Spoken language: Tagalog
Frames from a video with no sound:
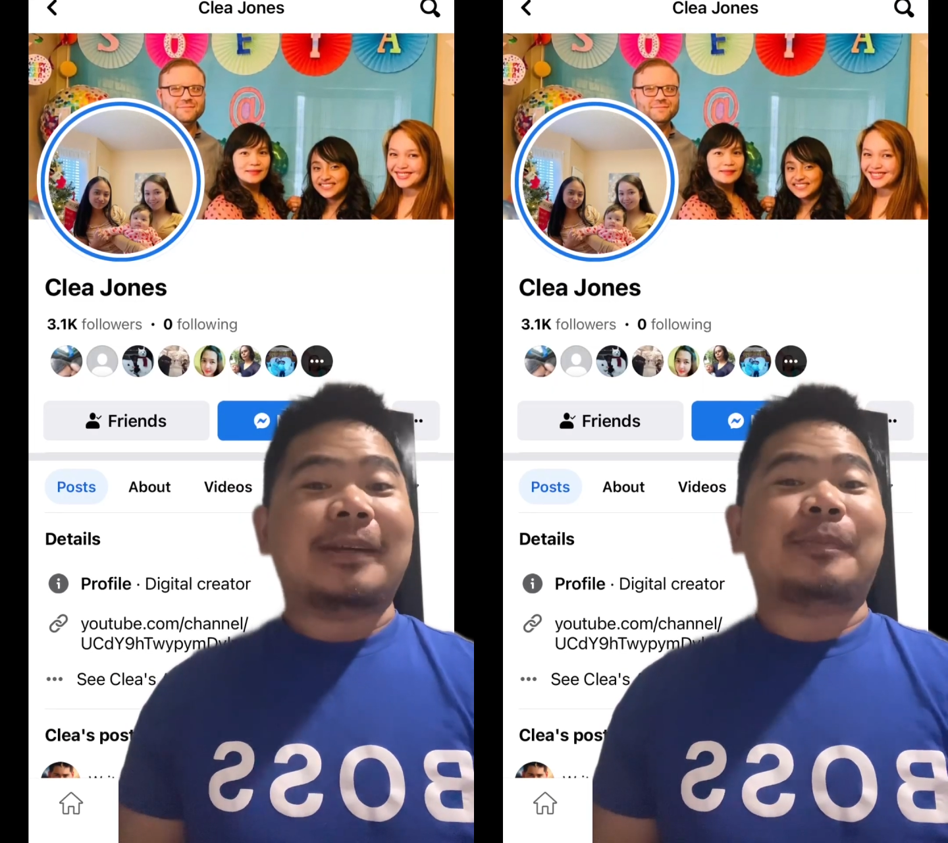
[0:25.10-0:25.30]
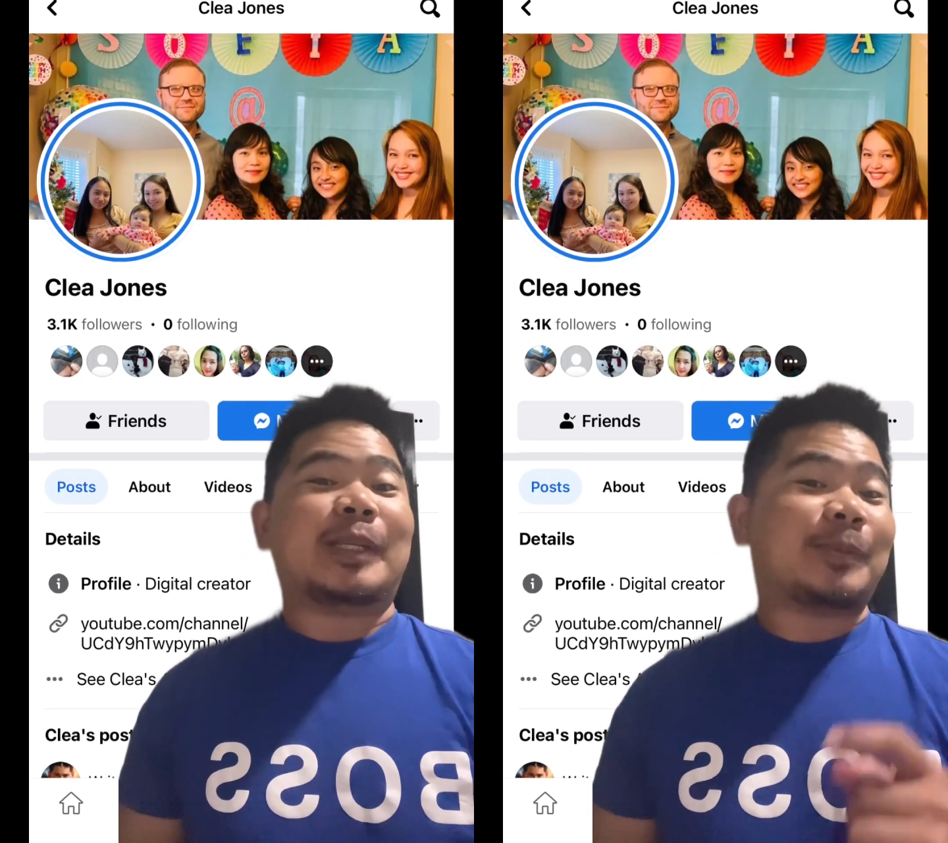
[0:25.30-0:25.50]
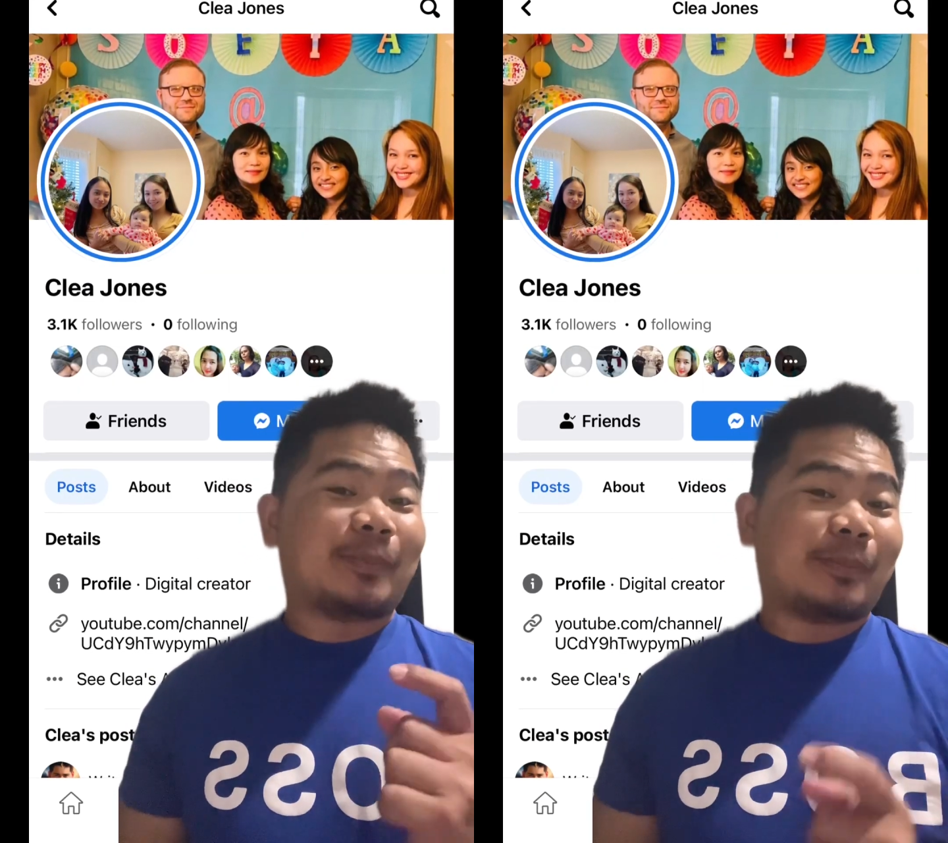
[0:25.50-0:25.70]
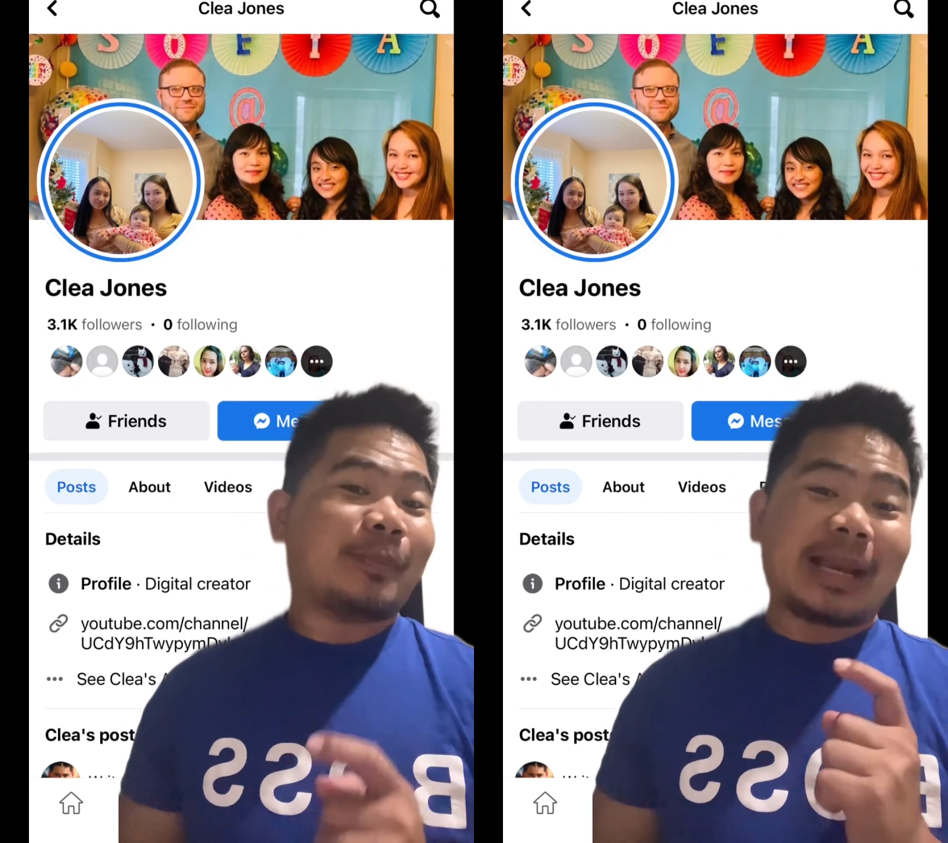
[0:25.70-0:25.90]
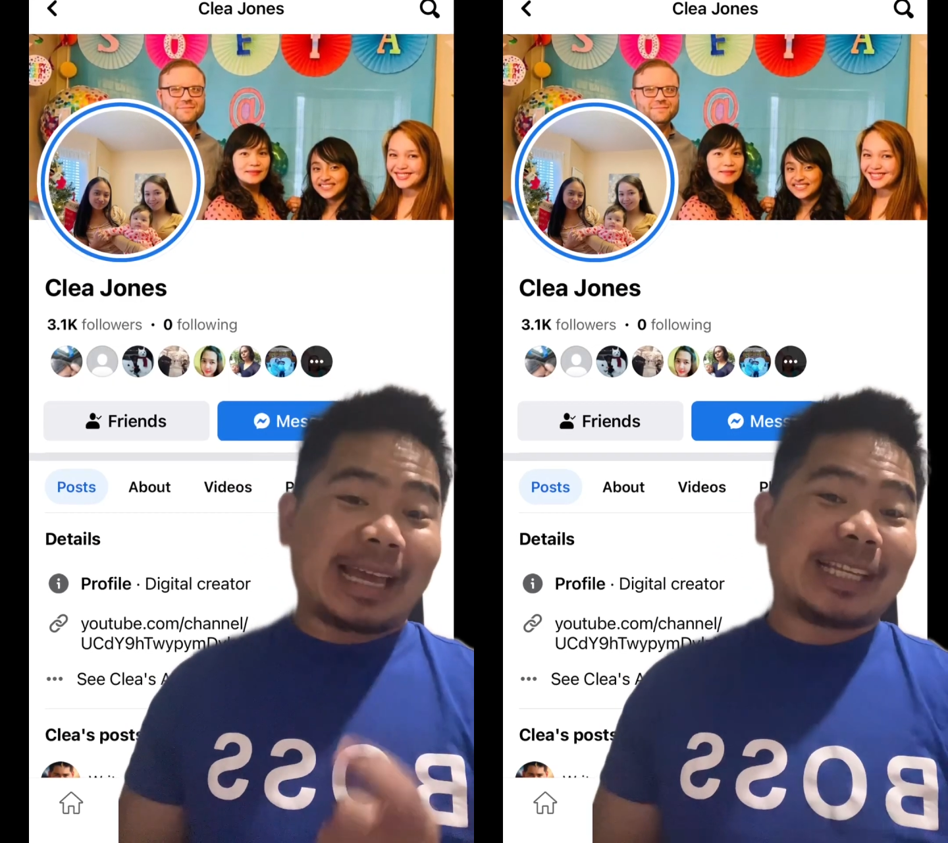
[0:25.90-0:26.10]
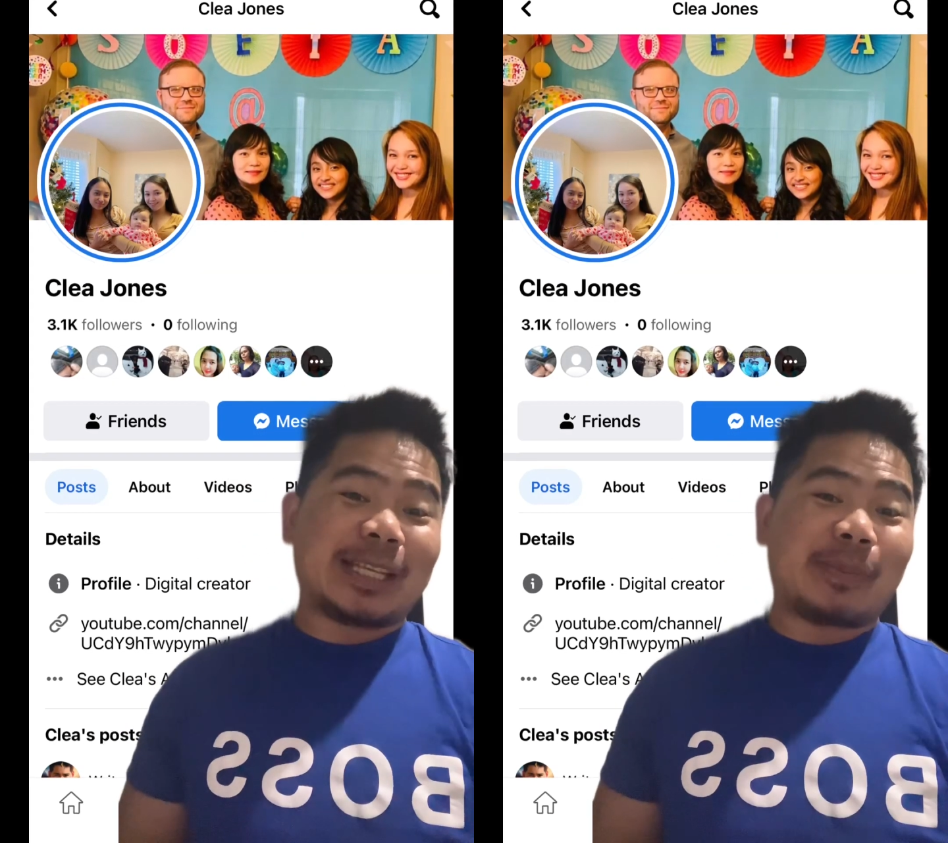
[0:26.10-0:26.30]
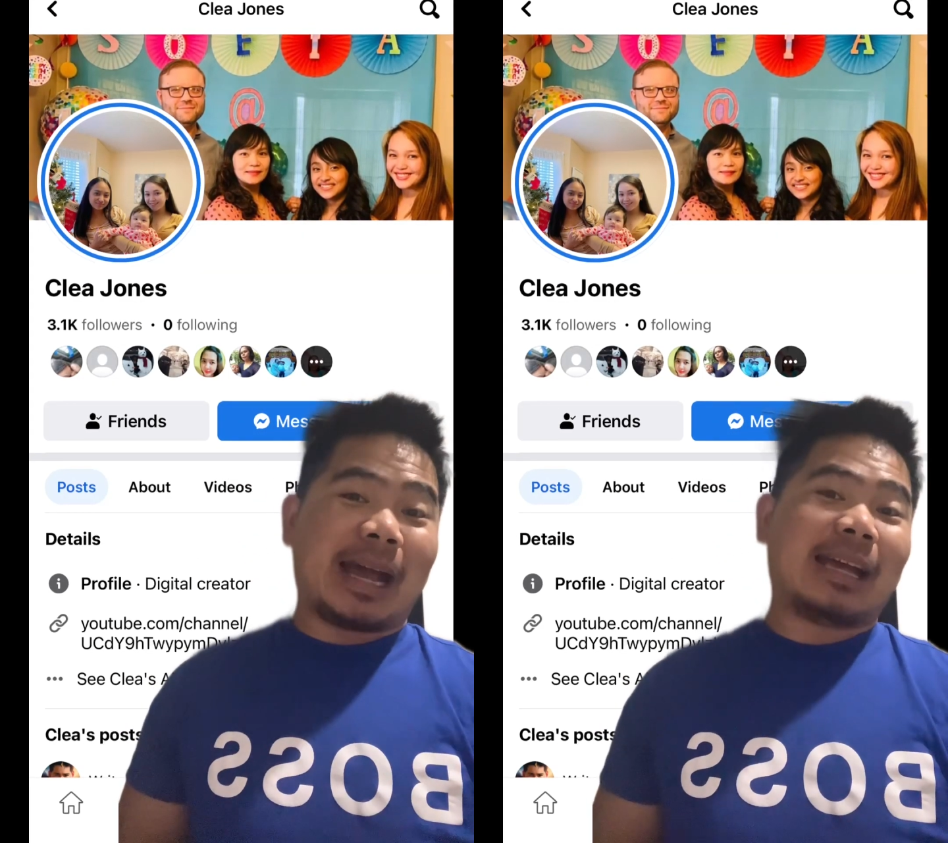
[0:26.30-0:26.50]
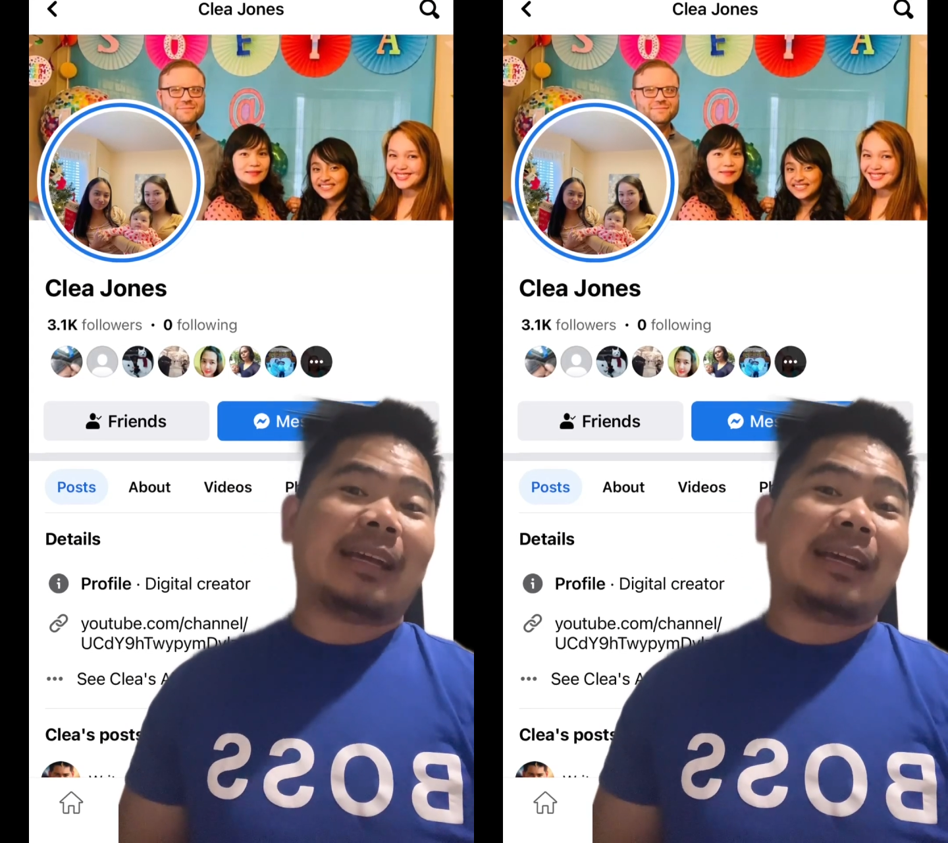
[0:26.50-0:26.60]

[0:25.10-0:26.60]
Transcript: Mas malaki, di ba?